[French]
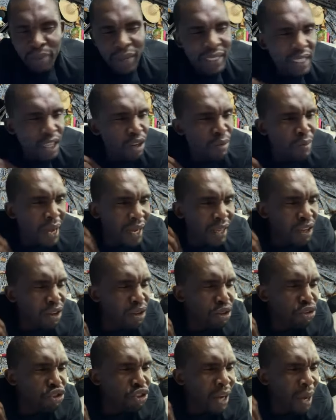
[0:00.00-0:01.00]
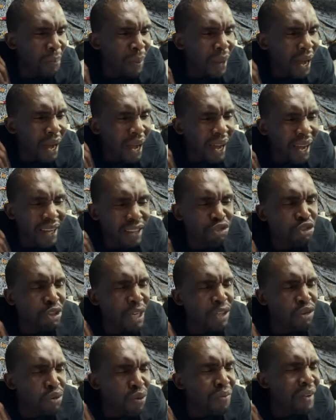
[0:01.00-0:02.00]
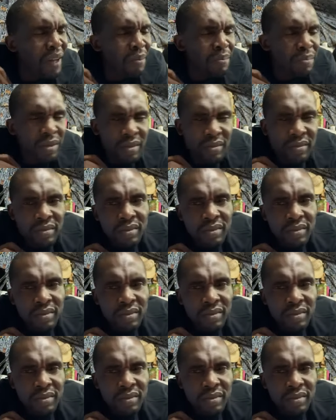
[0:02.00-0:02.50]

Parce que remarque que tu n'as pas, tu es trop faible.